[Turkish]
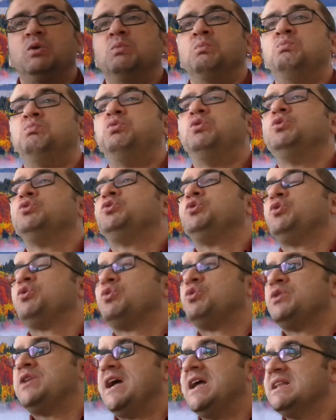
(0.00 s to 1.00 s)
bu
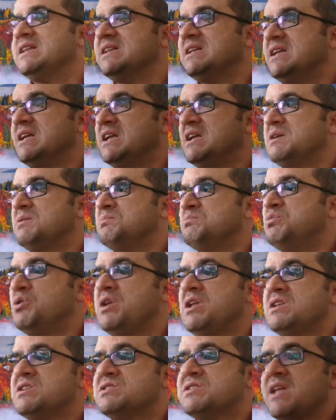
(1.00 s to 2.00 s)
duygudan,
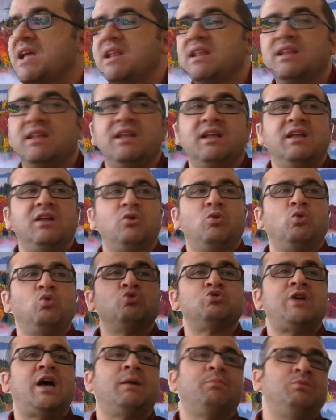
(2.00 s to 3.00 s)
bu histen
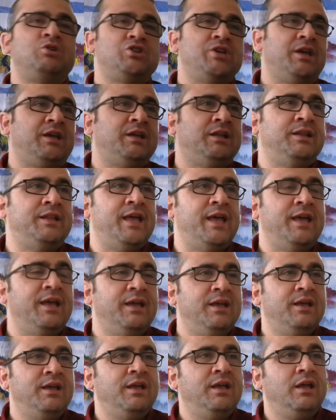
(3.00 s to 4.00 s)
uzak bir şekilde
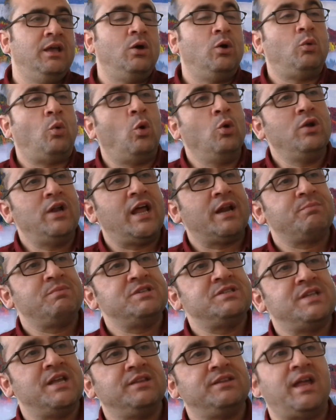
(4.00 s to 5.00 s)
onlar
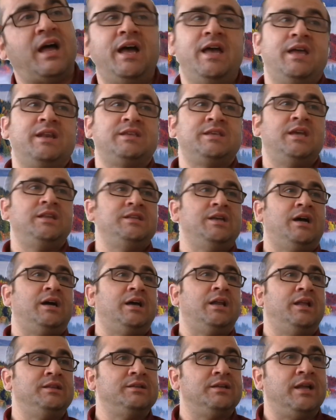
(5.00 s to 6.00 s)
bizden daha erken
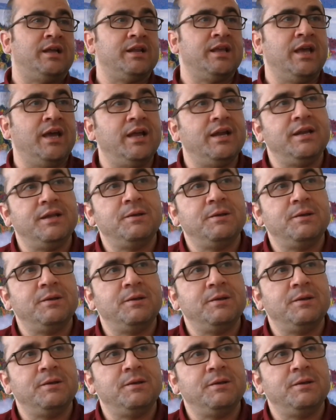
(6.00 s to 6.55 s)
yakalandılar yani.